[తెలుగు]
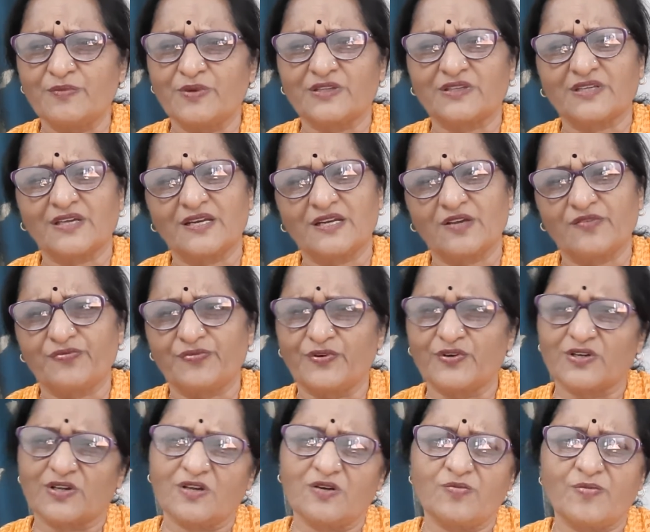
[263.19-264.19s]
మొత్తానికి
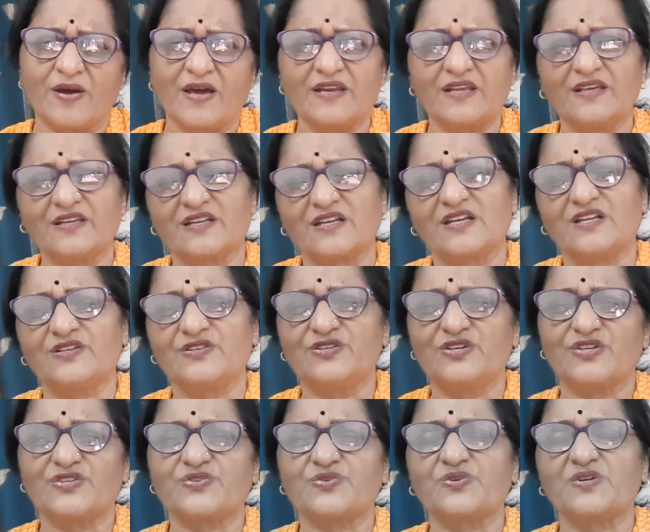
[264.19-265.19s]
ఫోటోలు బాగానే రిలీజ్
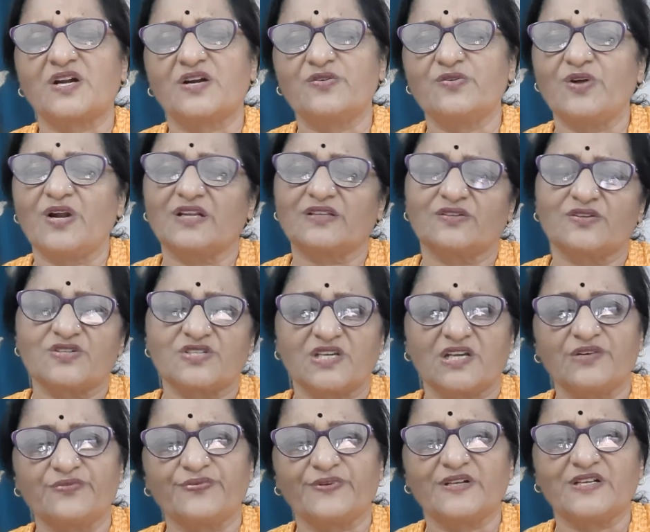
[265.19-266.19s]
చేసుకున్నాడు వాళ్ళతో
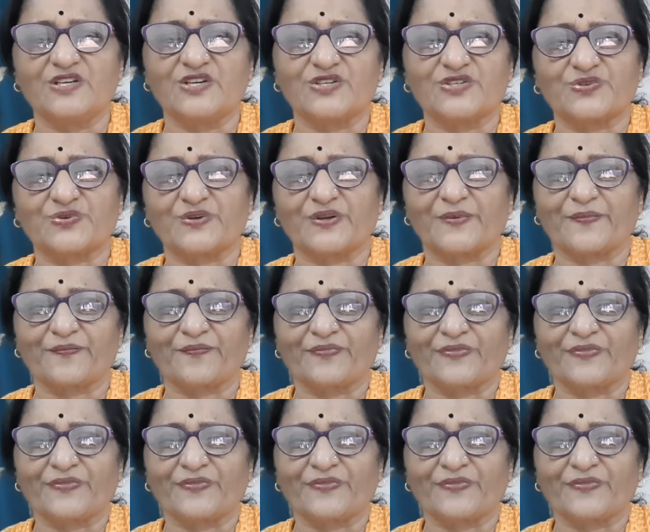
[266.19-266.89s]
సెల్ఫీలు చేసుకుని